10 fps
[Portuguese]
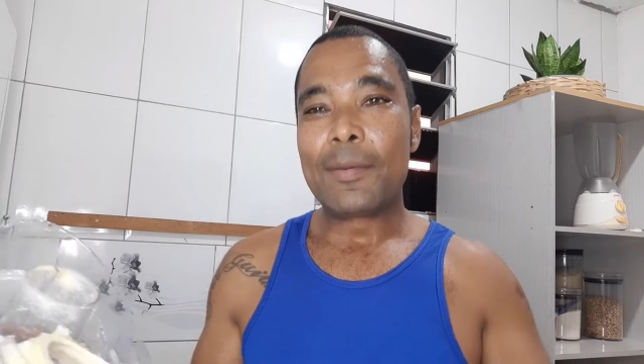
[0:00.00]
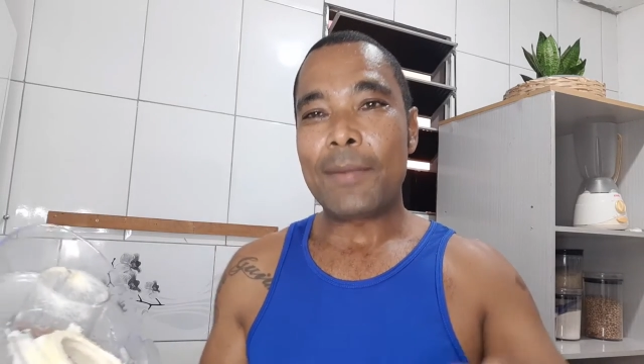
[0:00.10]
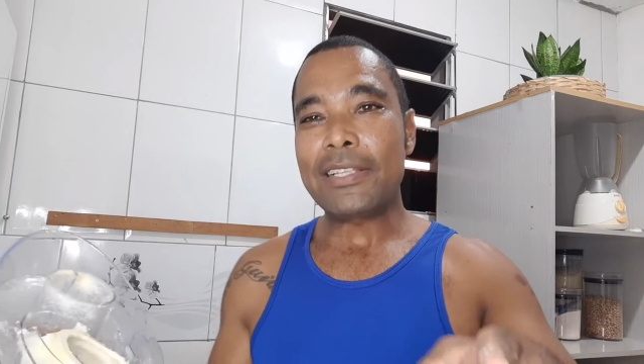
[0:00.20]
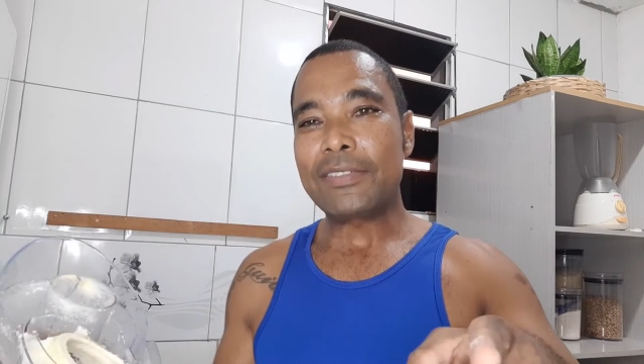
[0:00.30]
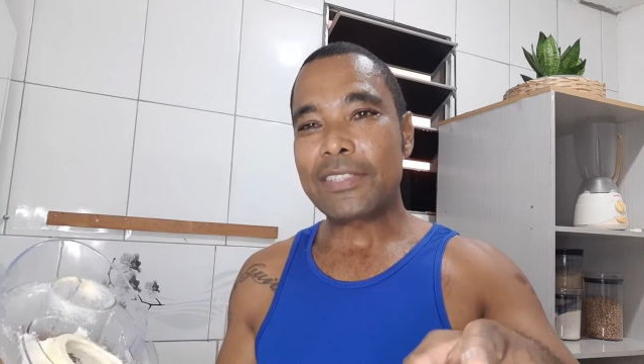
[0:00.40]

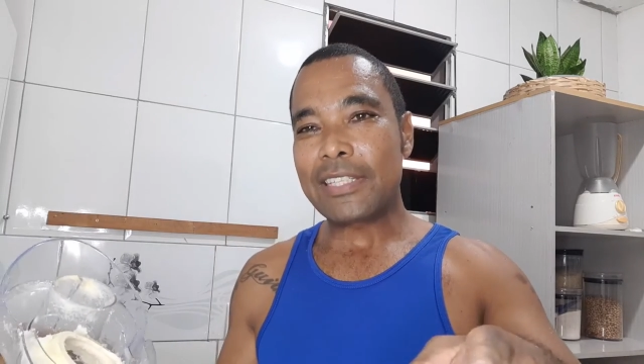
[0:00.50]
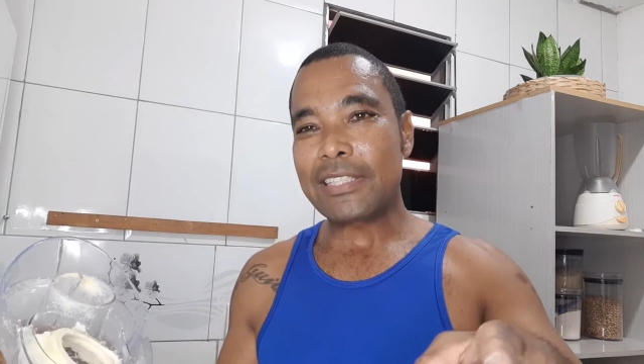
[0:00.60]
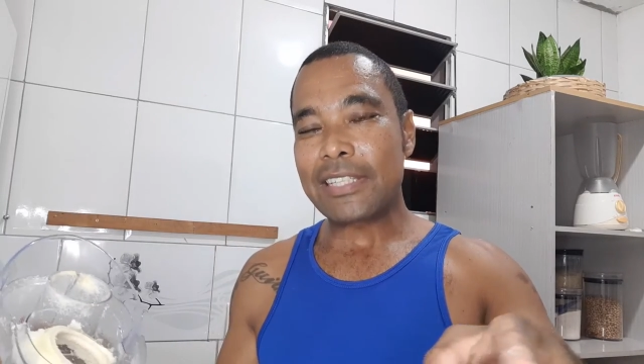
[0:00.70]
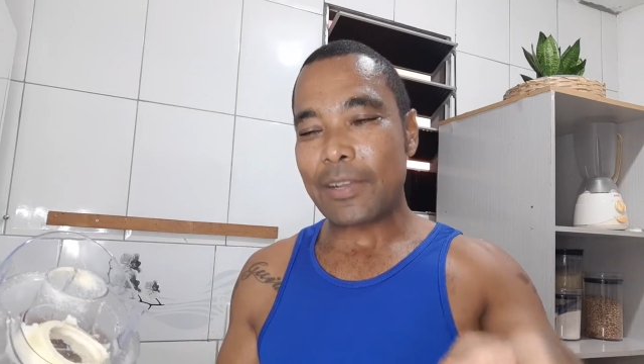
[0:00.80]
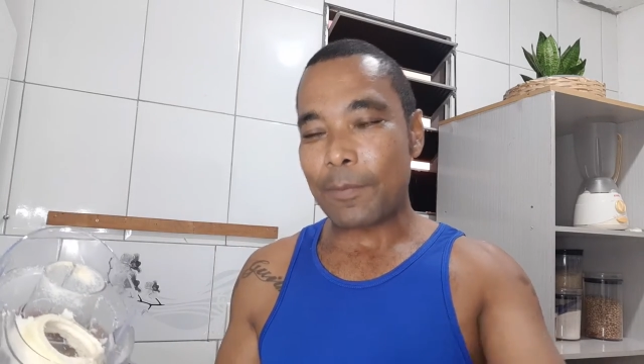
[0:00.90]
Mas se
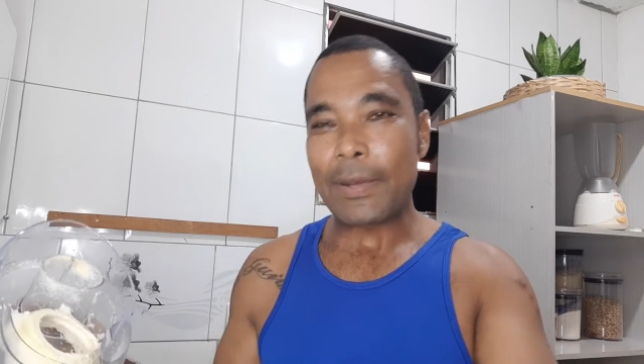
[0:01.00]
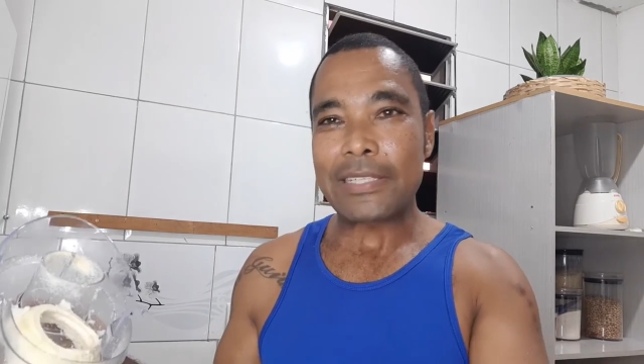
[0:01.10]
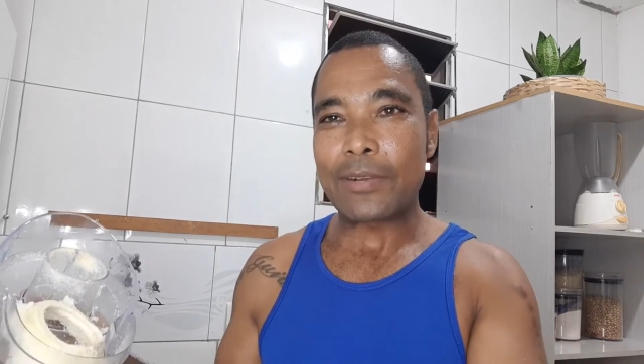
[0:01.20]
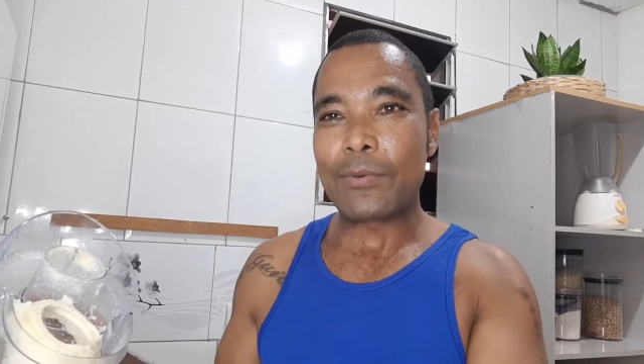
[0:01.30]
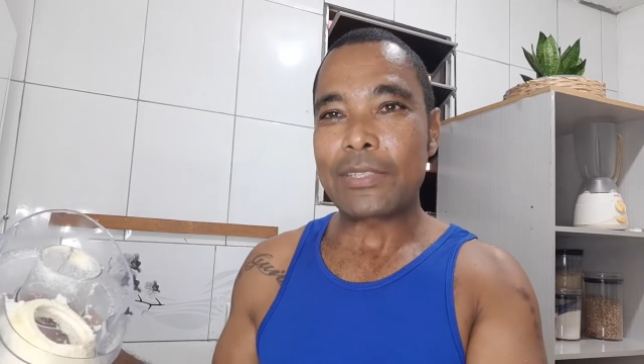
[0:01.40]
vocês quiserem que eu
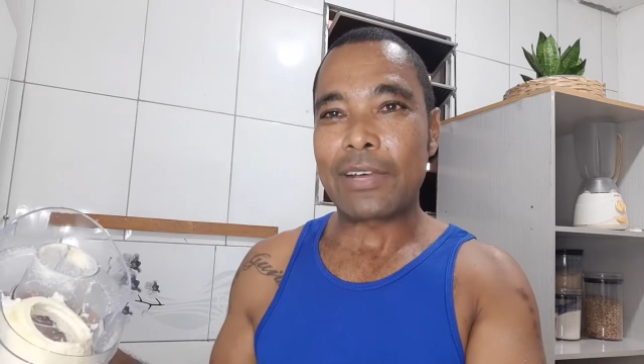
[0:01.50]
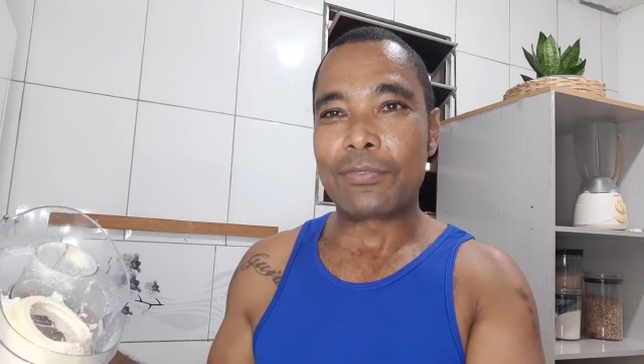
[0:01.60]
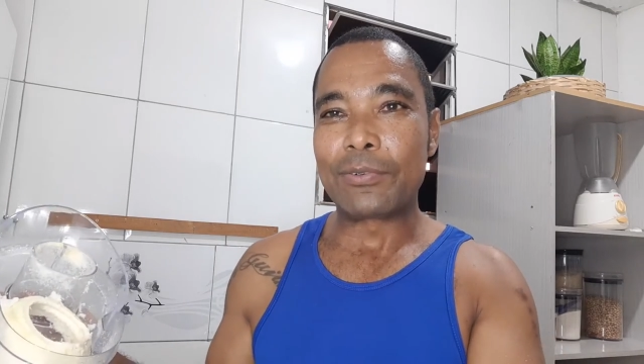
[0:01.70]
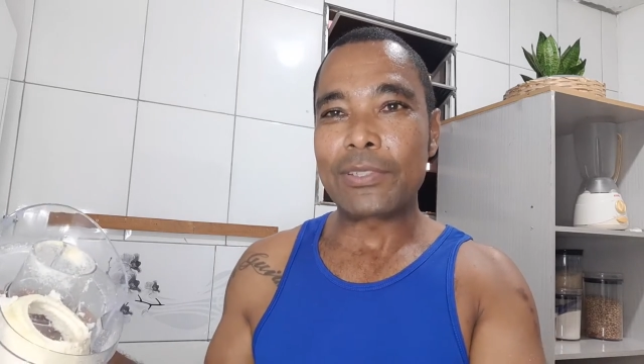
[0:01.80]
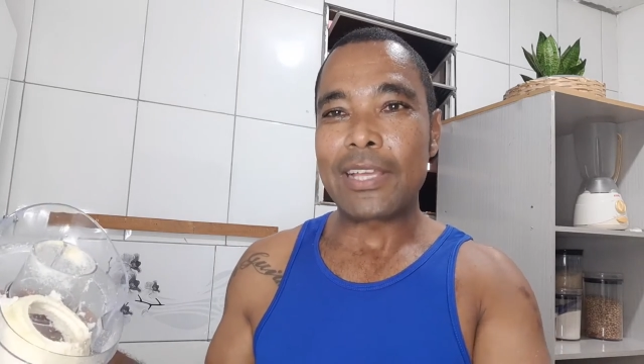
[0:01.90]
passe alguma outra
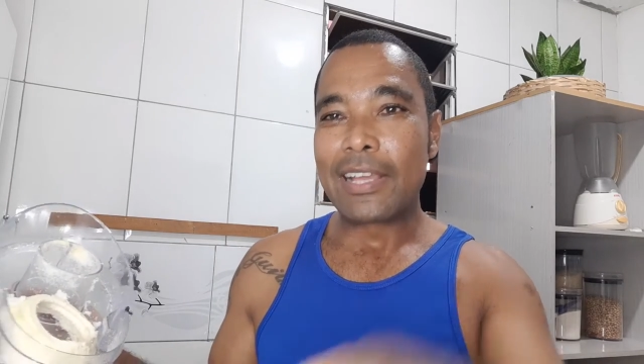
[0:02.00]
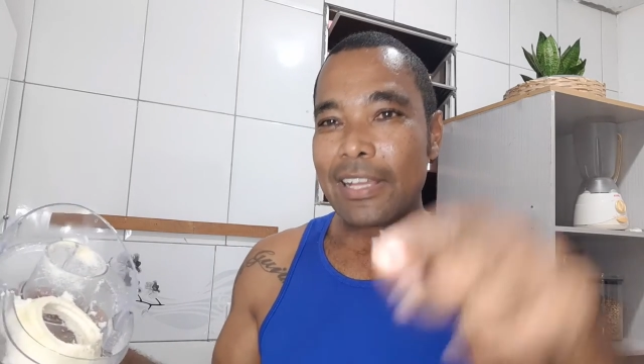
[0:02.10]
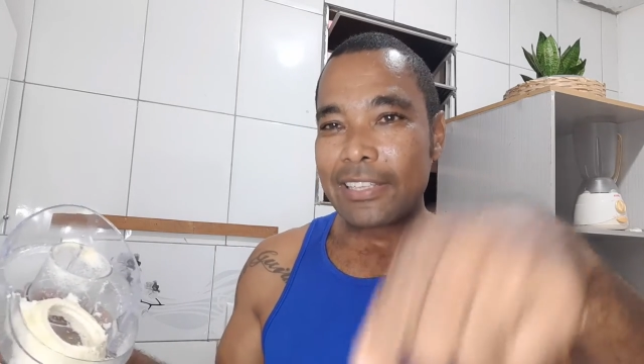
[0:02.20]
fruta,